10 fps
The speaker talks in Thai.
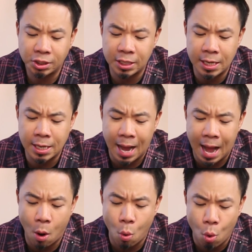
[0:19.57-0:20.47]
สี
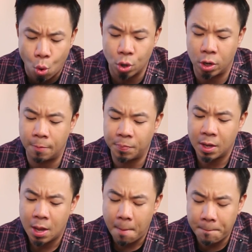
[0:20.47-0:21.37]
ขาวขุ่น
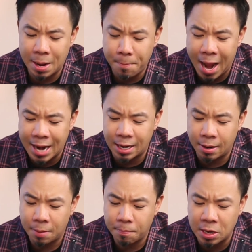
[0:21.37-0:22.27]
เป็นแผ่น
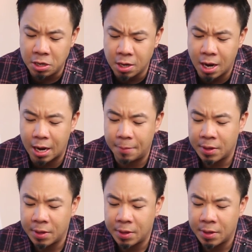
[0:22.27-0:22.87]
เป็นเยื่อ